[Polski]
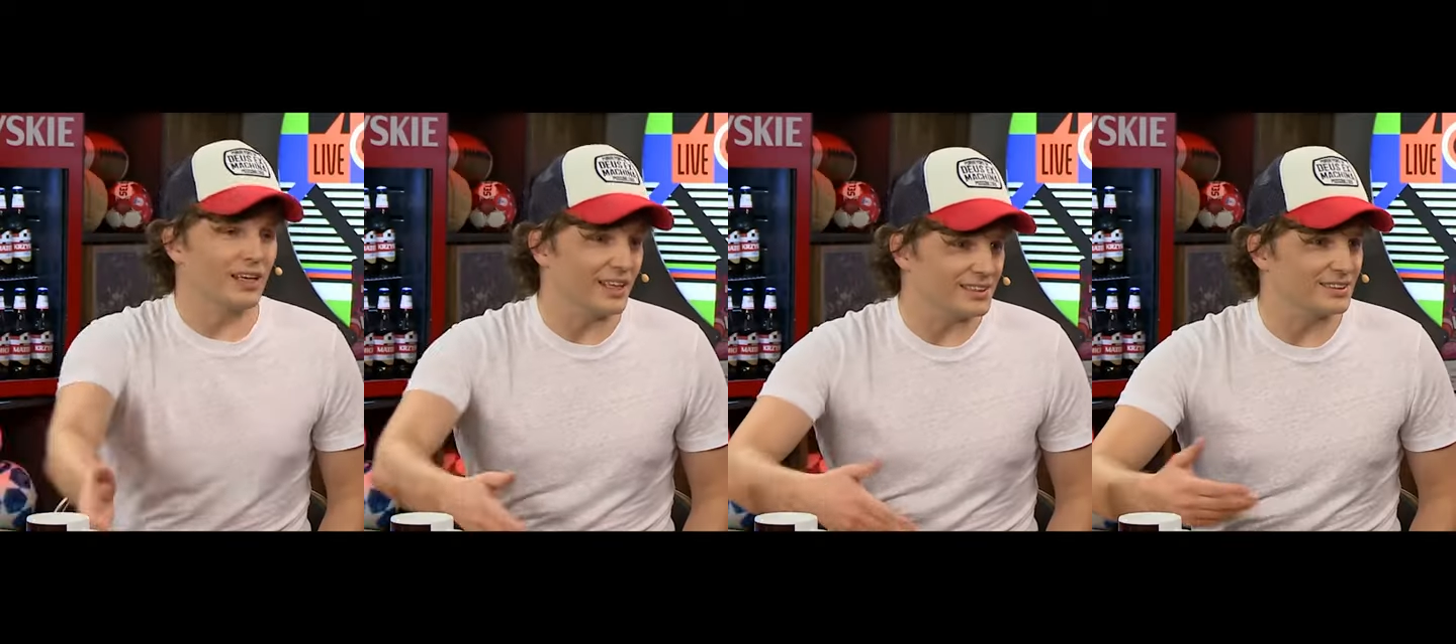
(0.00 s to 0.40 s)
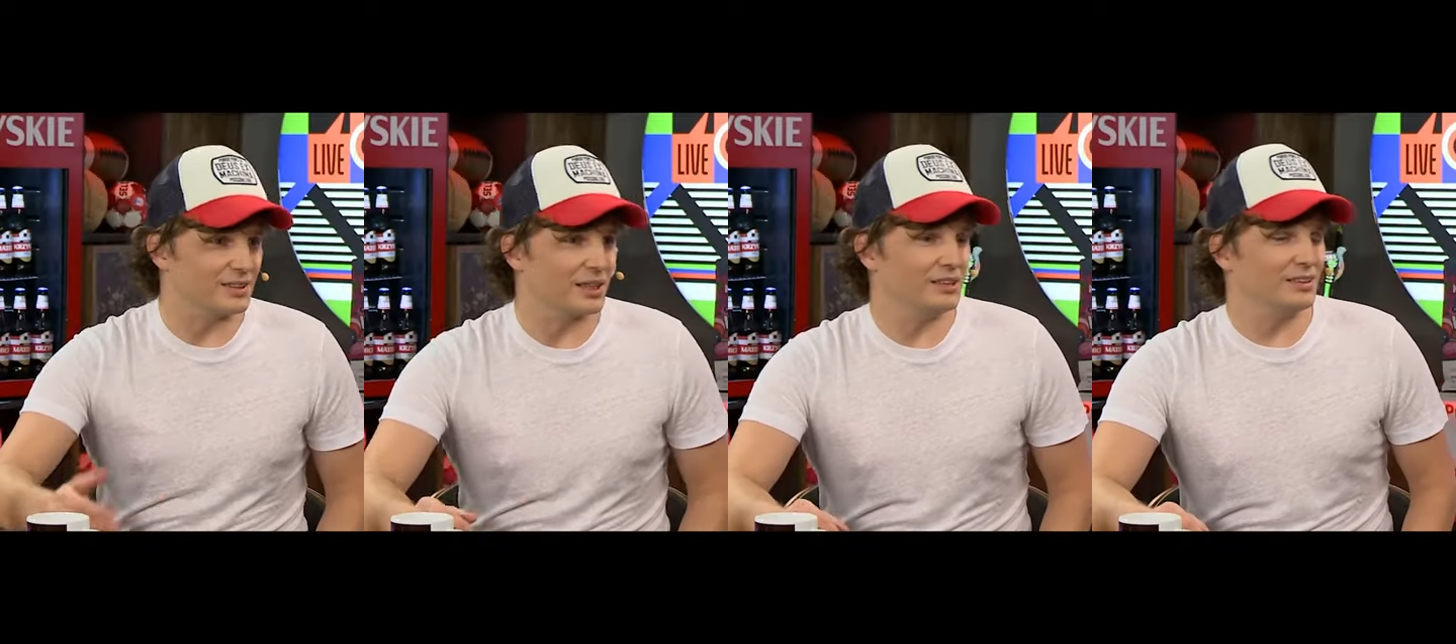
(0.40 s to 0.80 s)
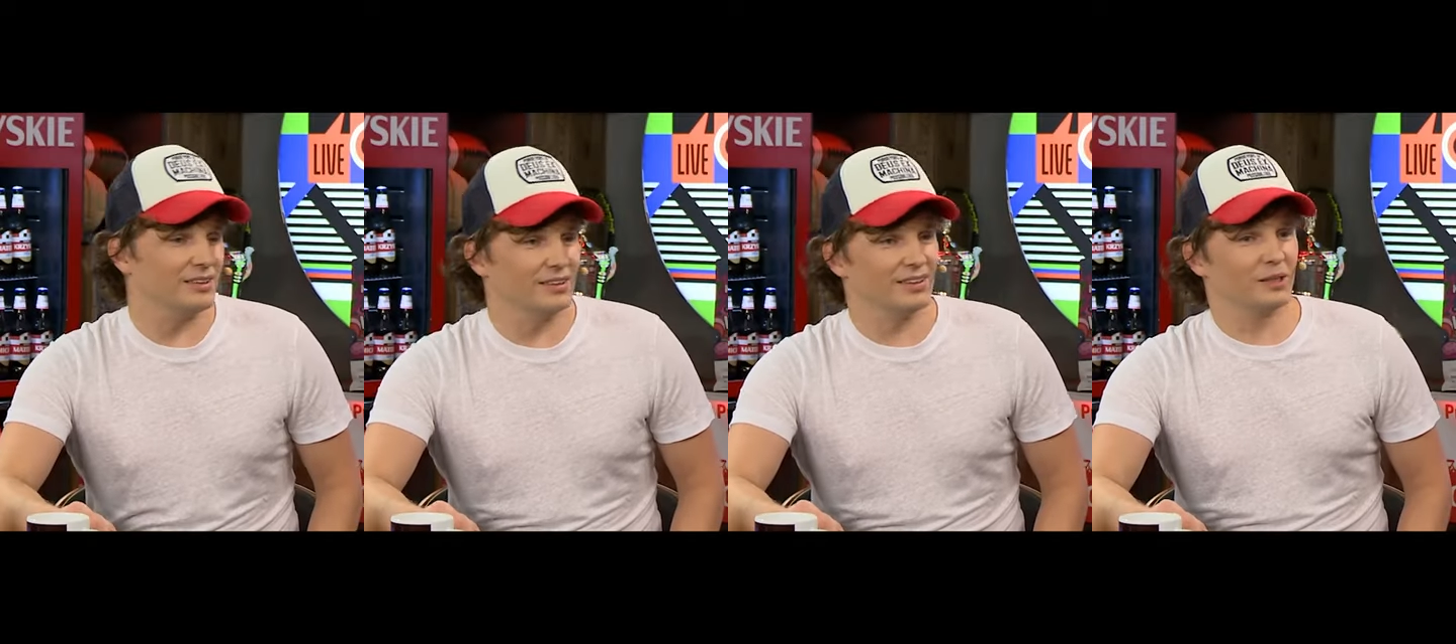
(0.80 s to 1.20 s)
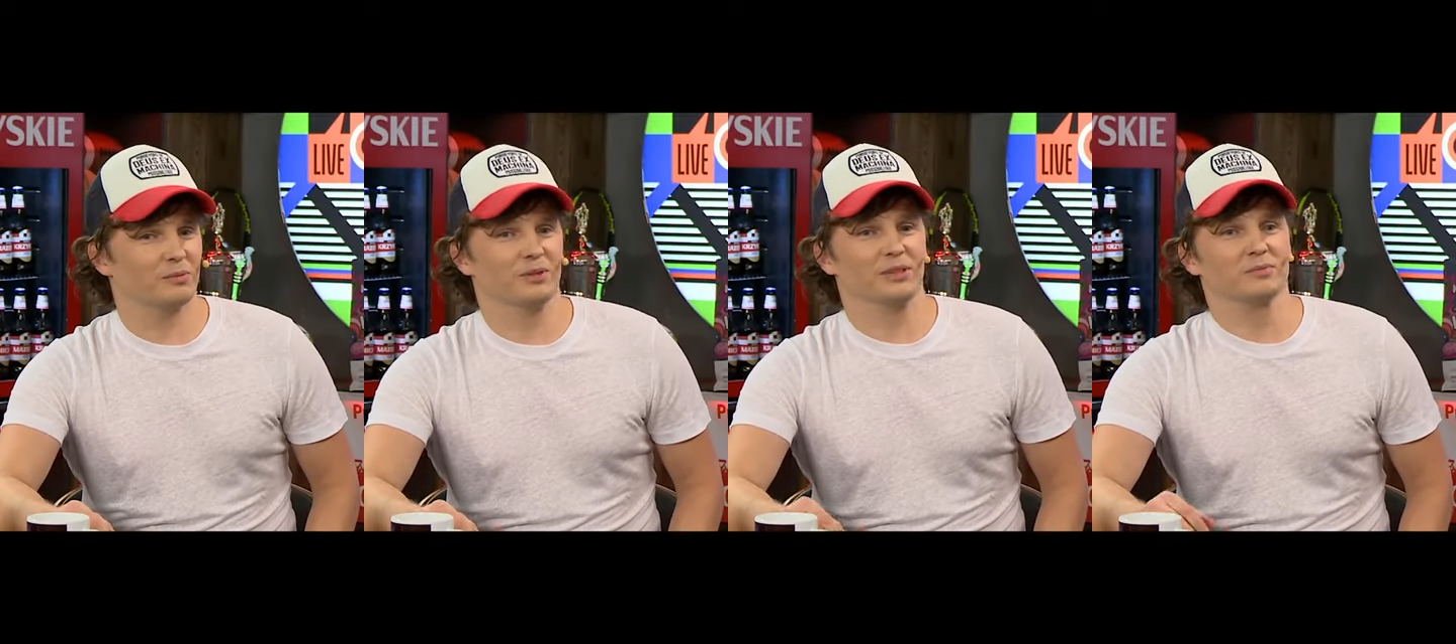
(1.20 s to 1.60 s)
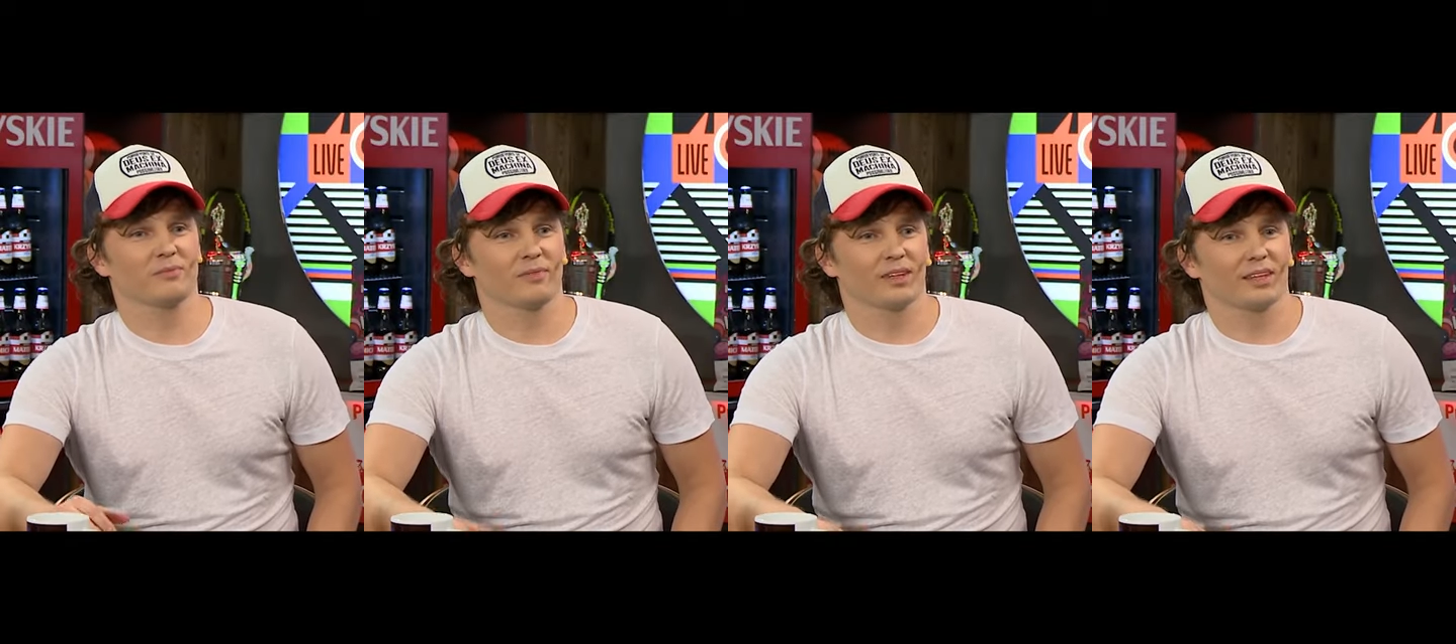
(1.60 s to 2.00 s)
jest. Nie? I jakby
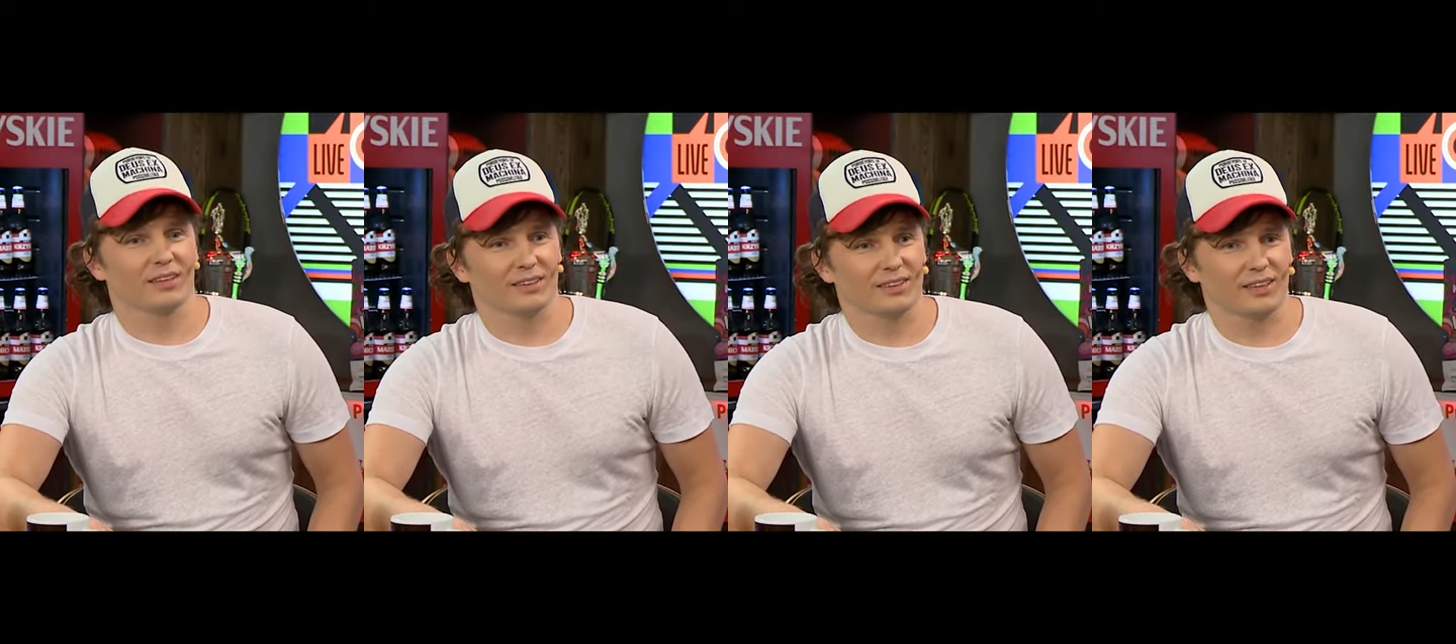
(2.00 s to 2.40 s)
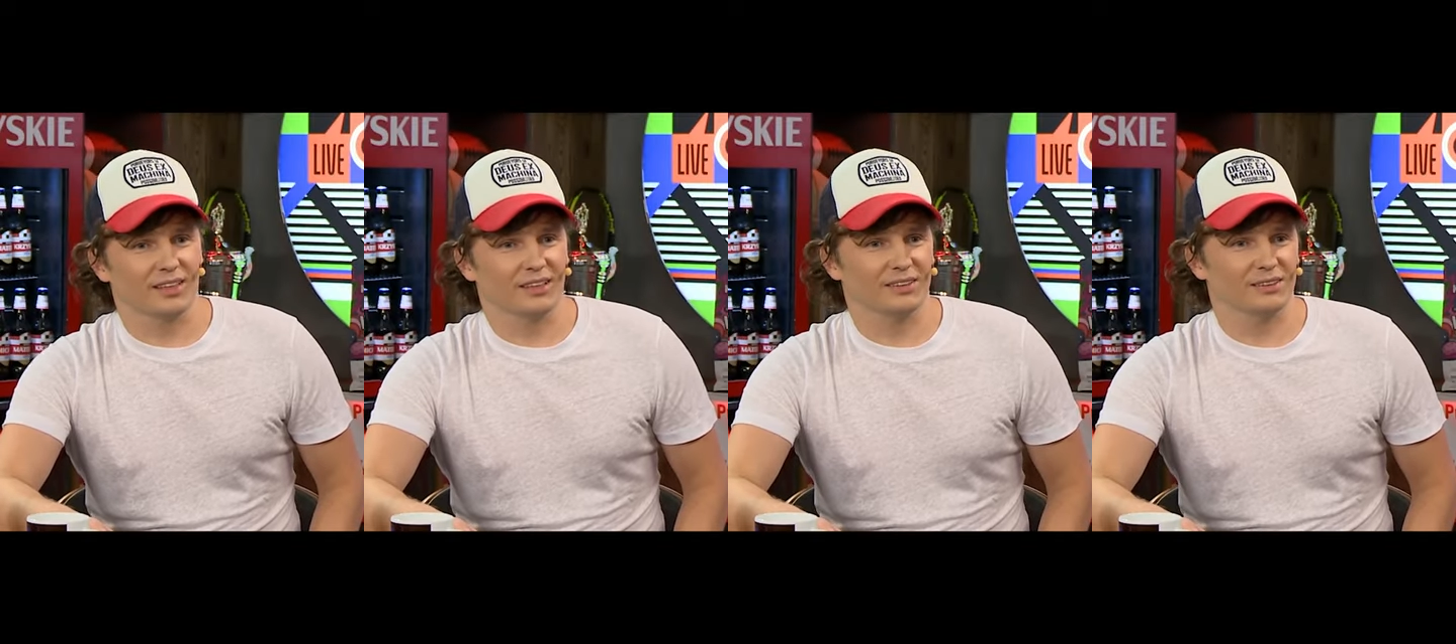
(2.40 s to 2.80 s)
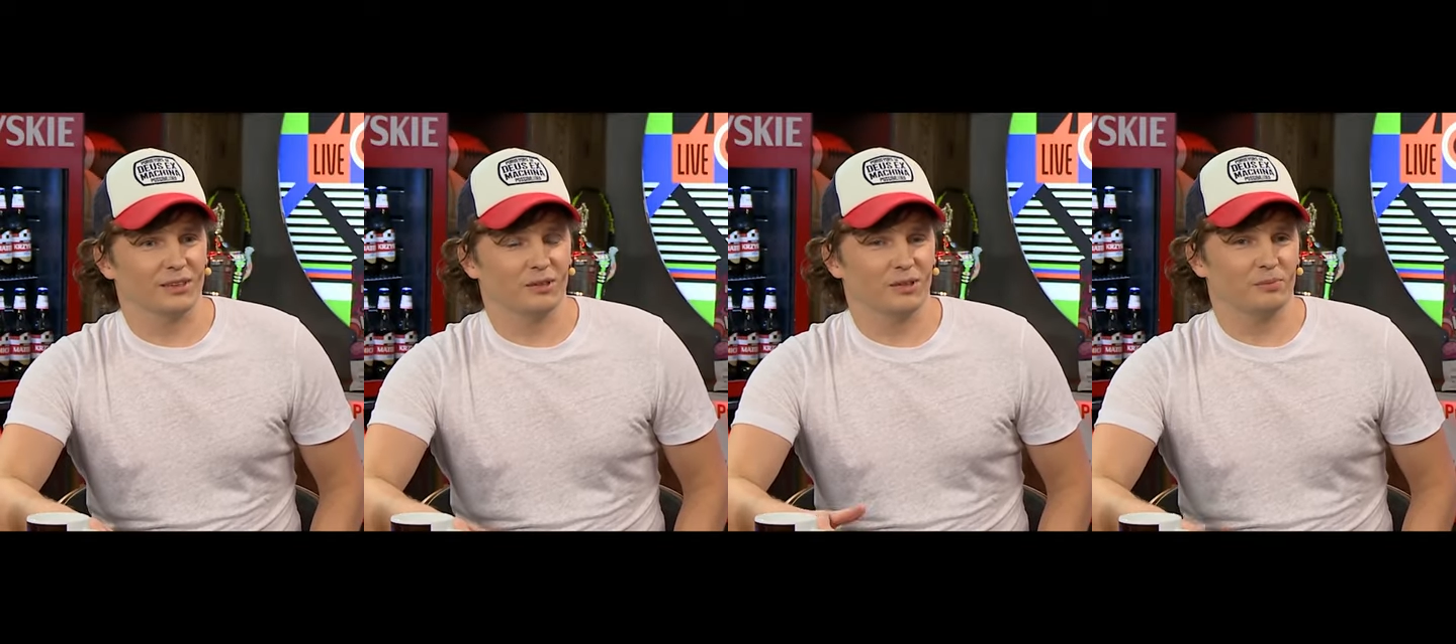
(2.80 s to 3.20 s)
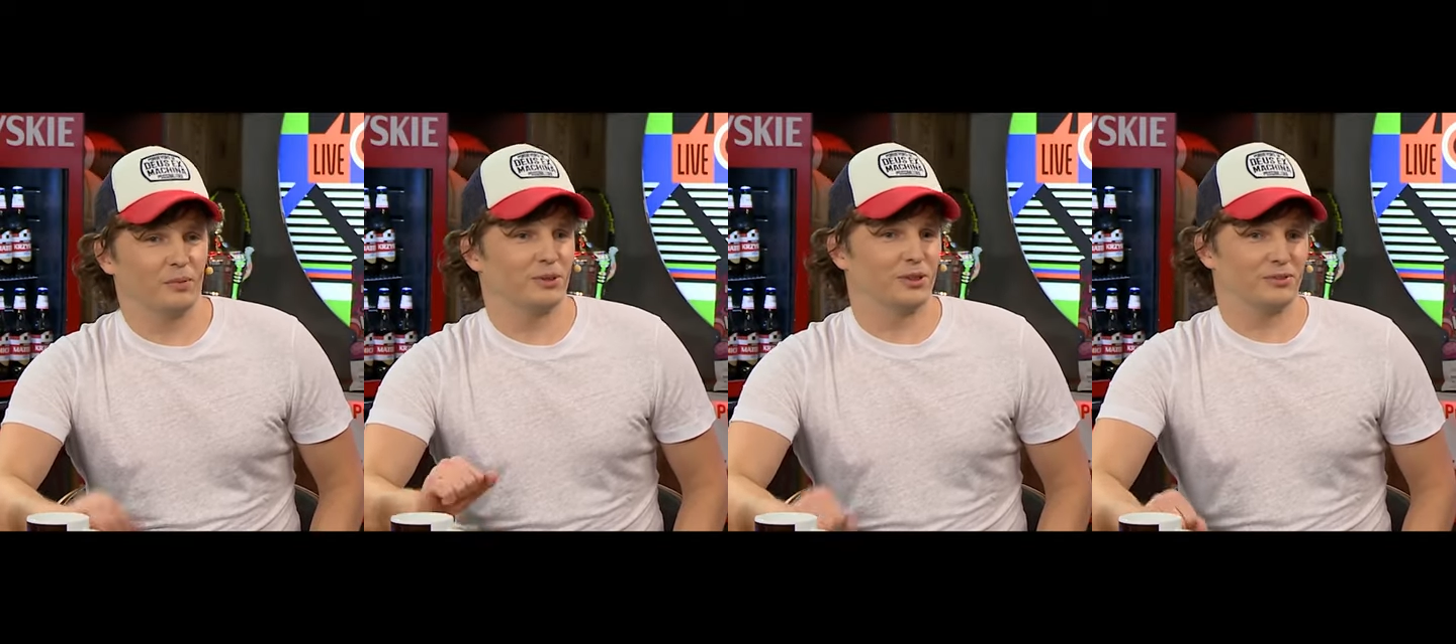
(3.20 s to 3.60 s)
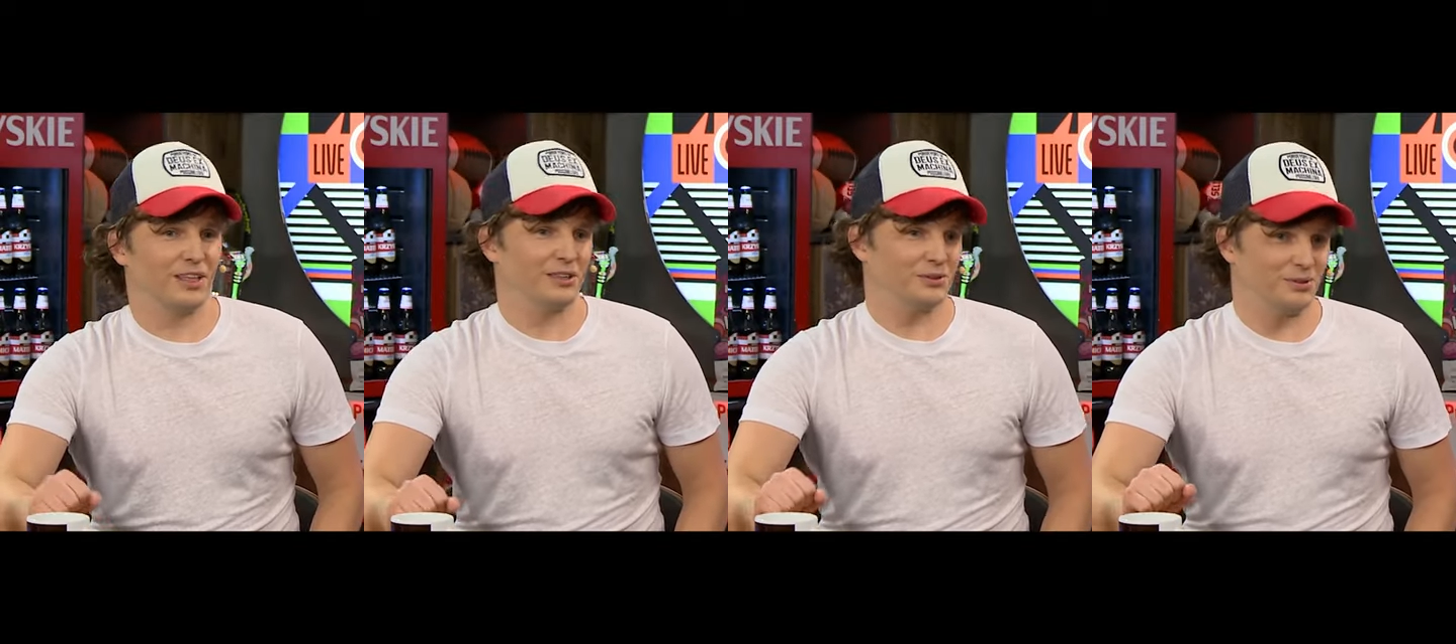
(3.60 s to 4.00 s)
nie, nie, nie pieprzę się w
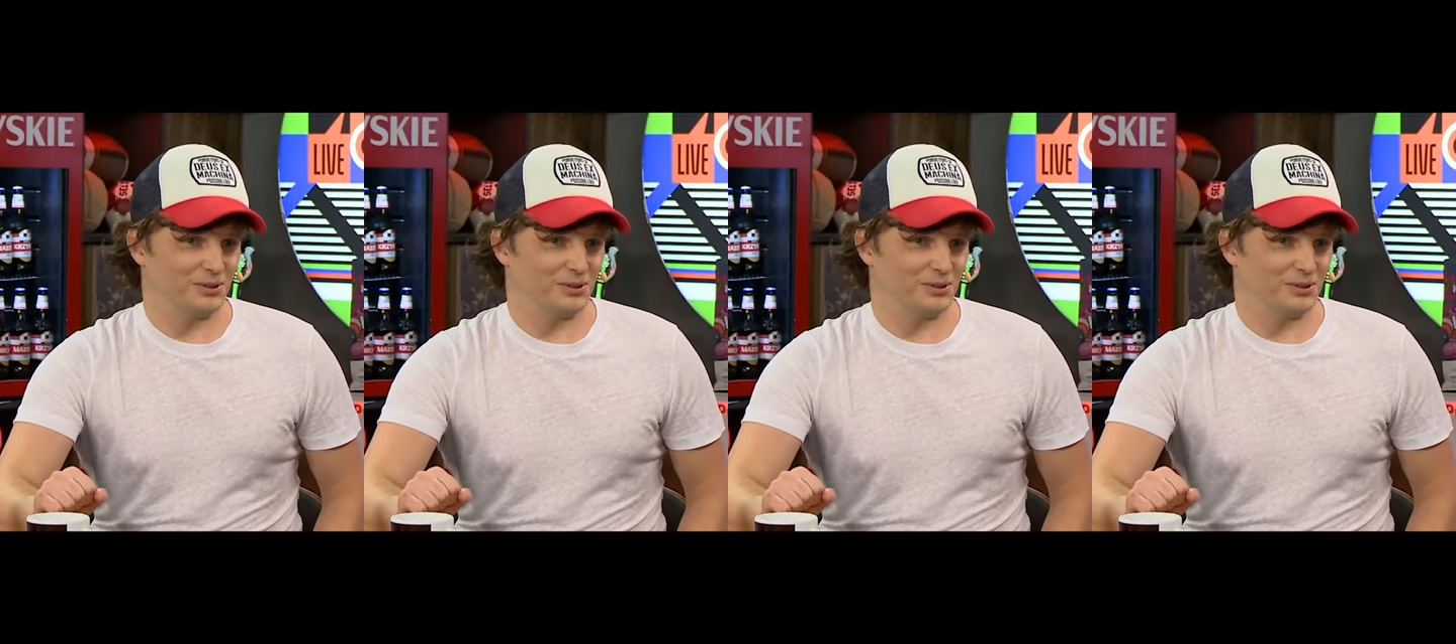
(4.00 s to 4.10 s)
tańcu, o,